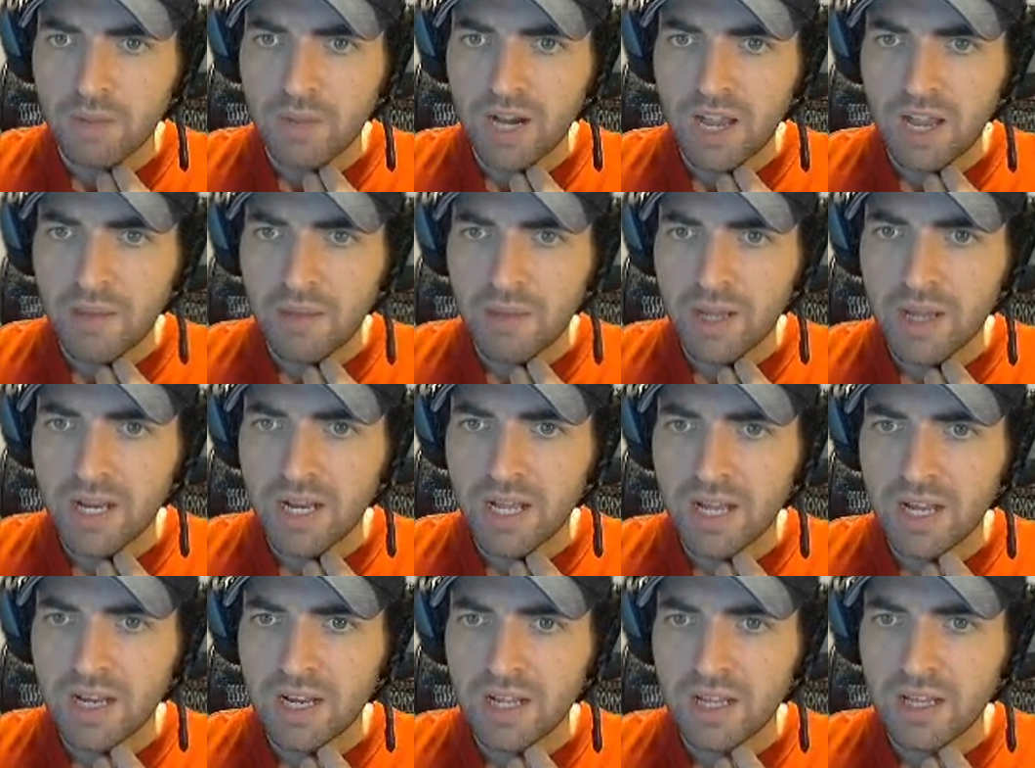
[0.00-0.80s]
مرحبا
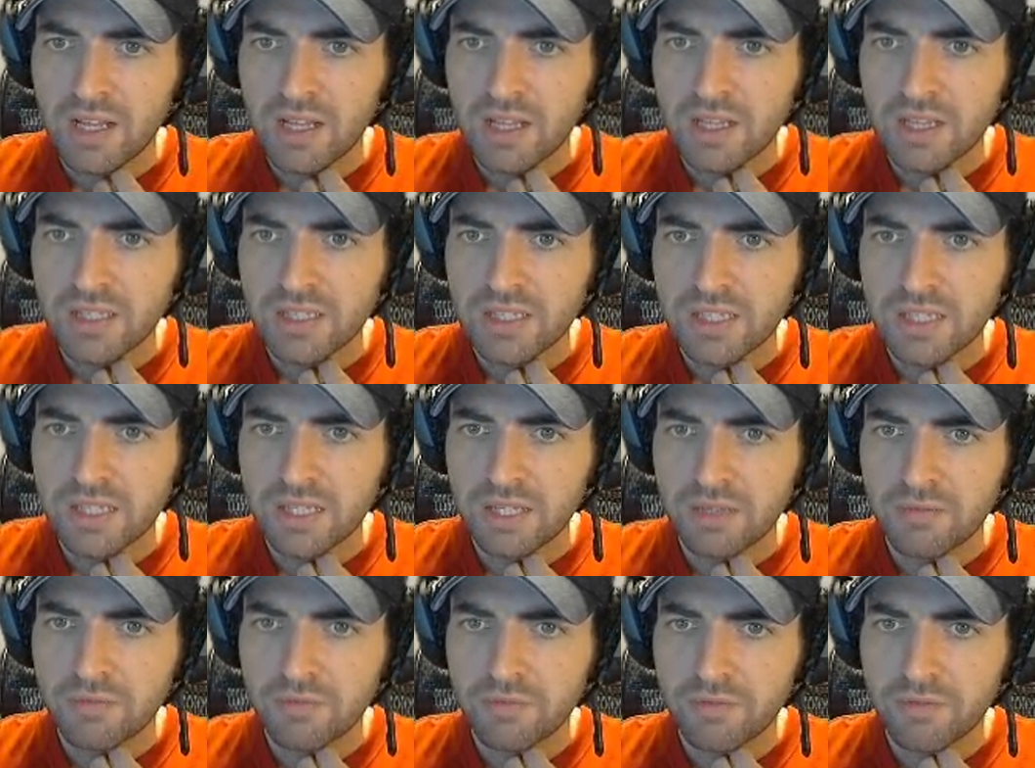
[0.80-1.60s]
أنا
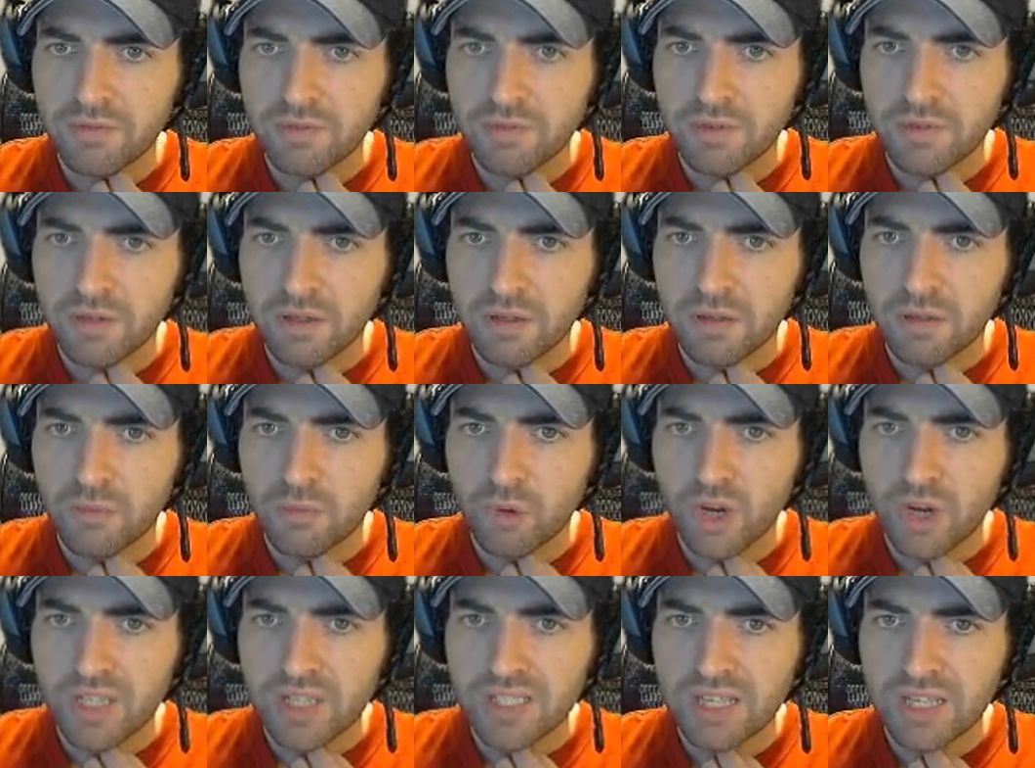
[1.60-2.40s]
ستيف آه،
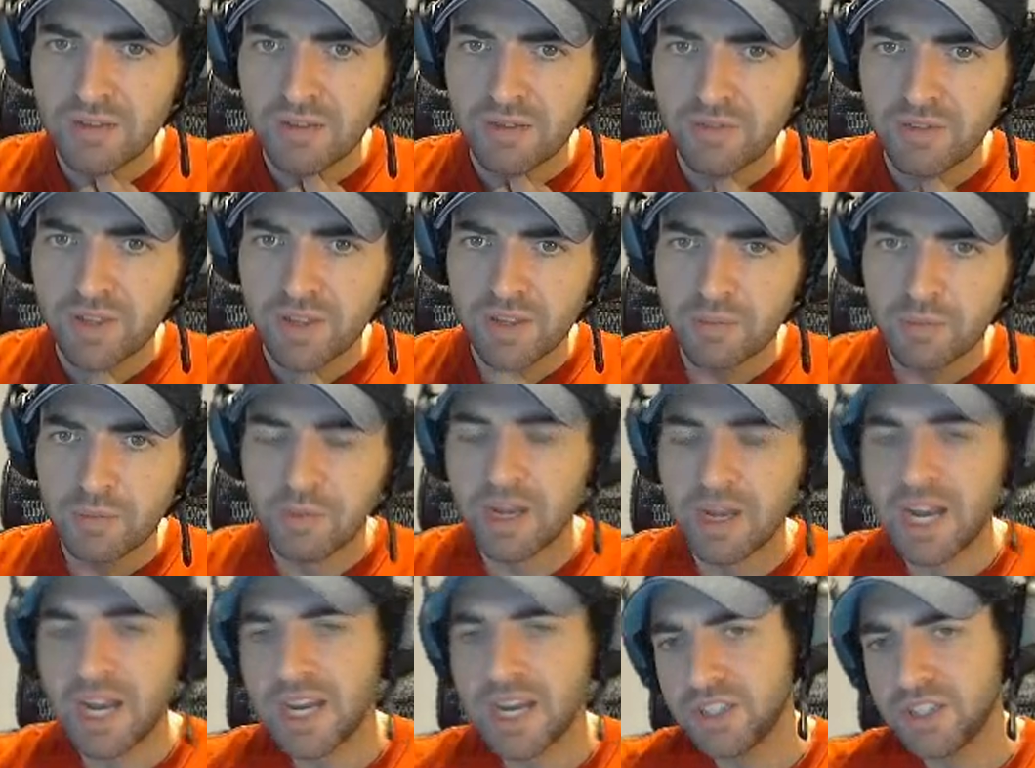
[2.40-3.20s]
مراسل في
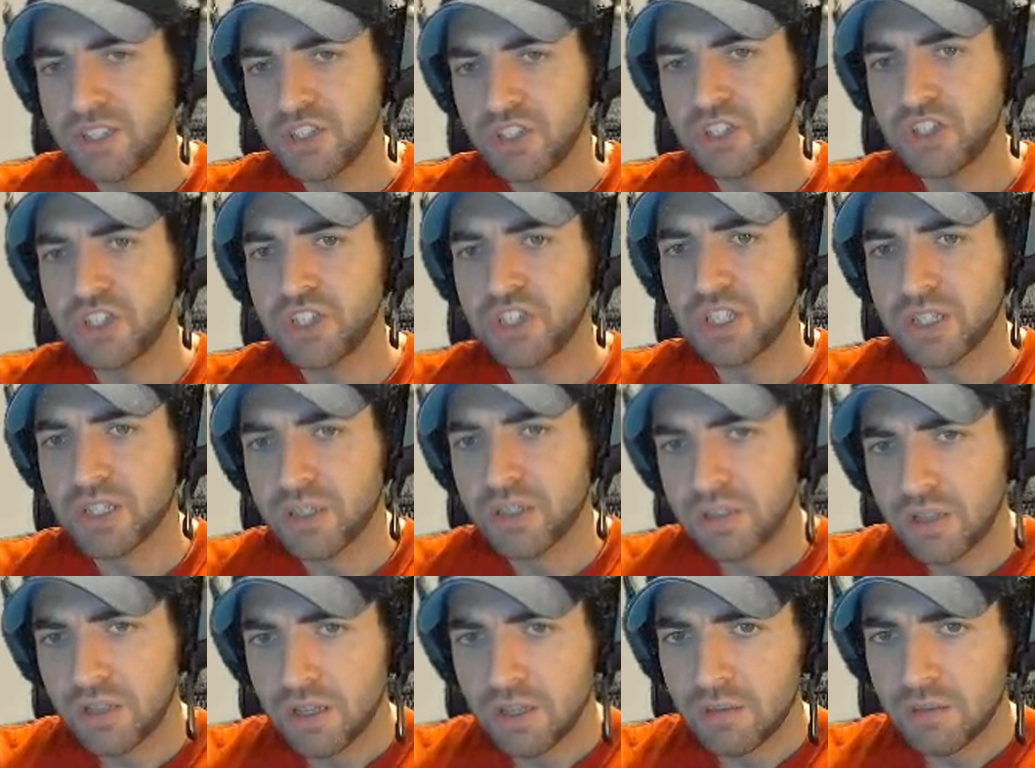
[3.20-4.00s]
بلانيت جي
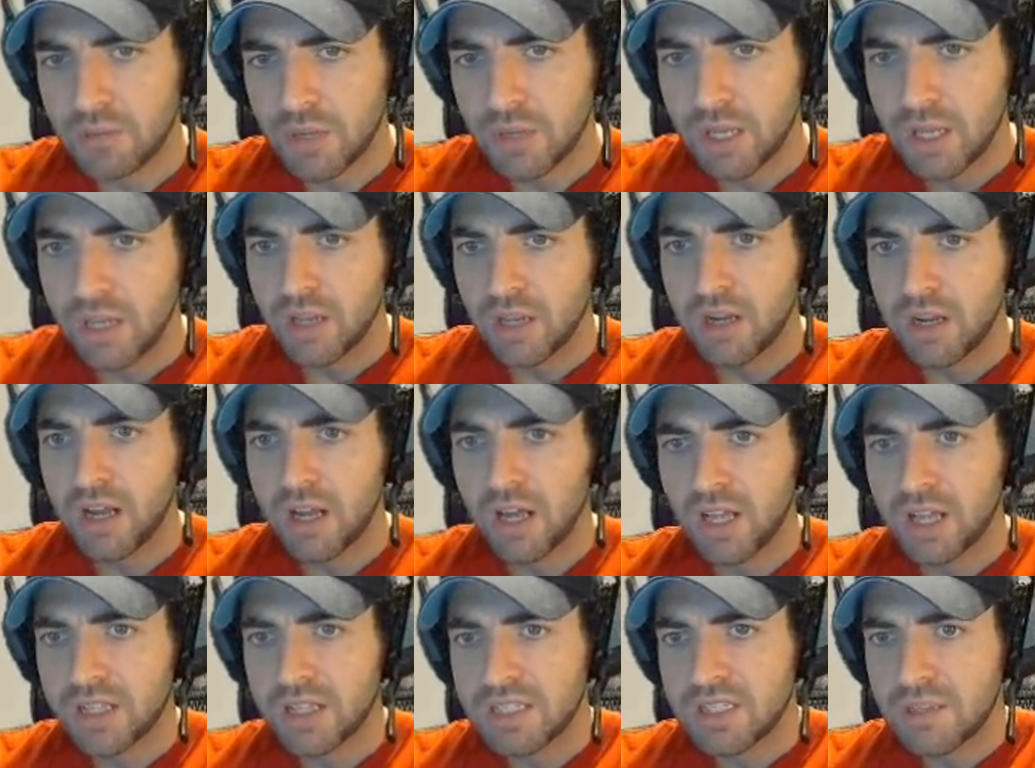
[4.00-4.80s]
جي
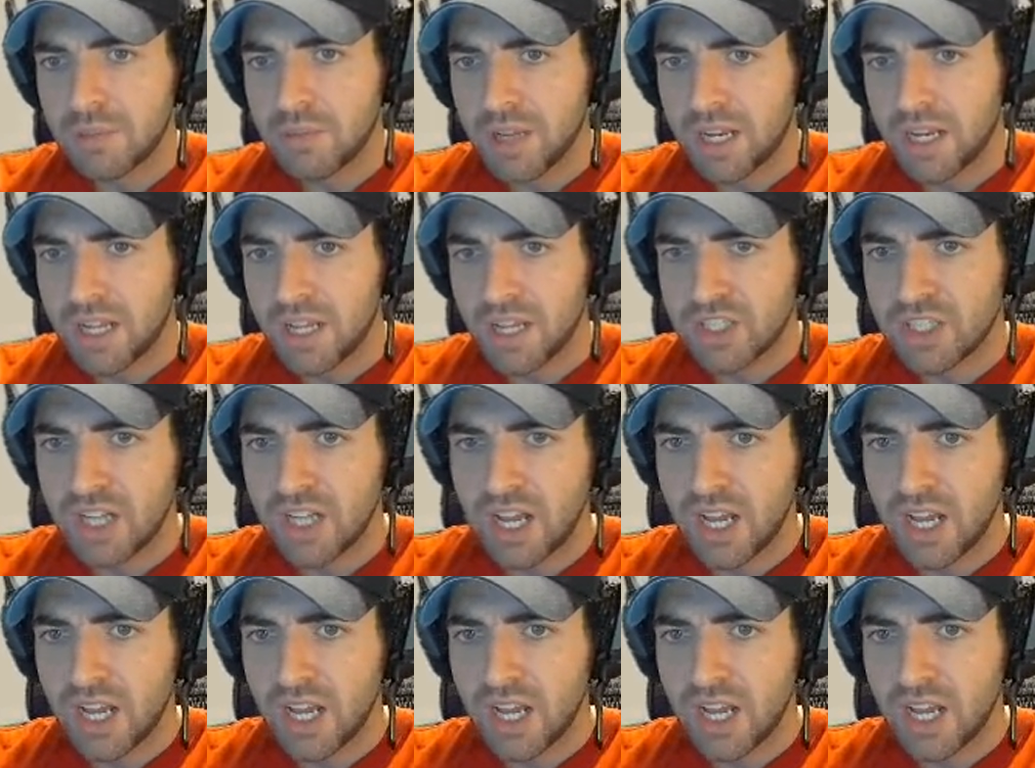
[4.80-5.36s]
لقد سمعنا